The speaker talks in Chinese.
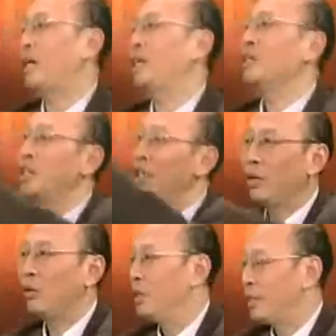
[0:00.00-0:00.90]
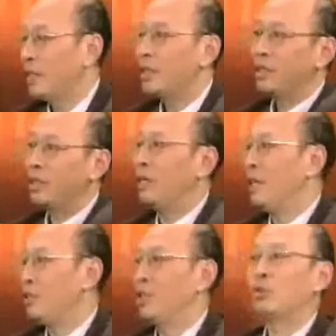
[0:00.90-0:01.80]
拉桑奇、还有李桑奇、
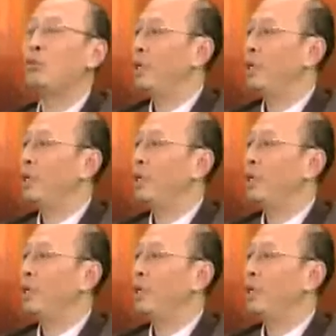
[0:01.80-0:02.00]
张桑奇